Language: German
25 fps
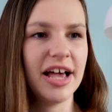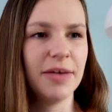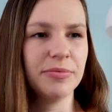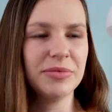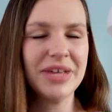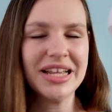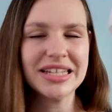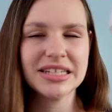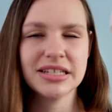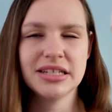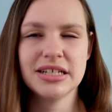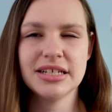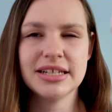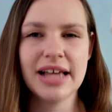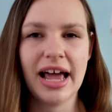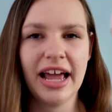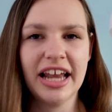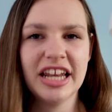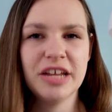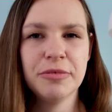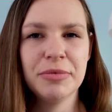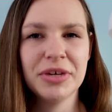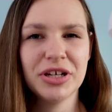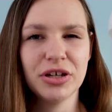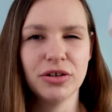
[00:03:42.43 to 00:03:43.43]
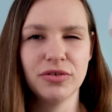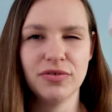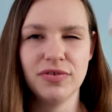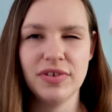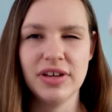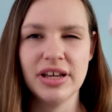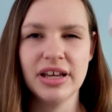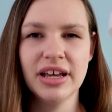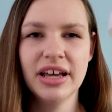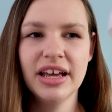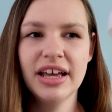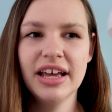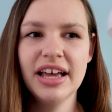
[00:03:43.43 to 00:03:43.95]
Ähm, das sind die Sachen, die mich
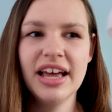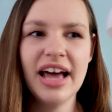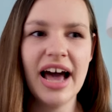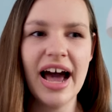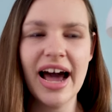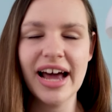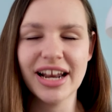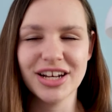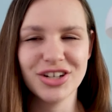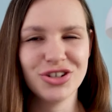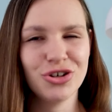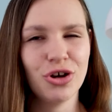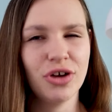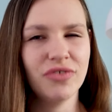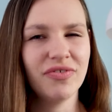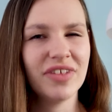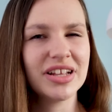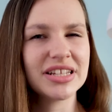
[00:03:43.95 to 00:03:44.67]
irgendwie antun,